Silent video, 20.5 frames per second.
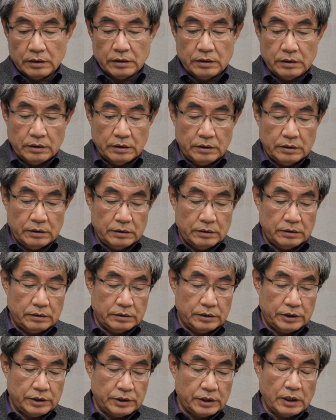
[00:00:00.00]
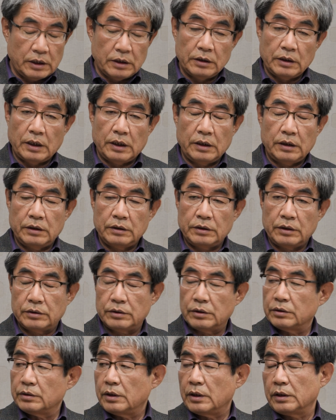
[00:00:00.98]
그 직장을 다니는
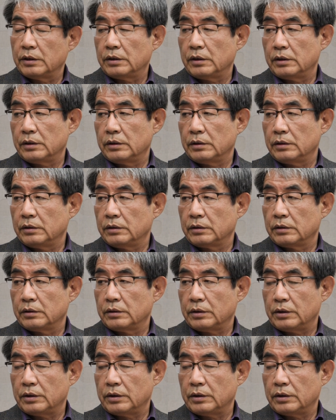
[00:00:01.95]
여성들한테는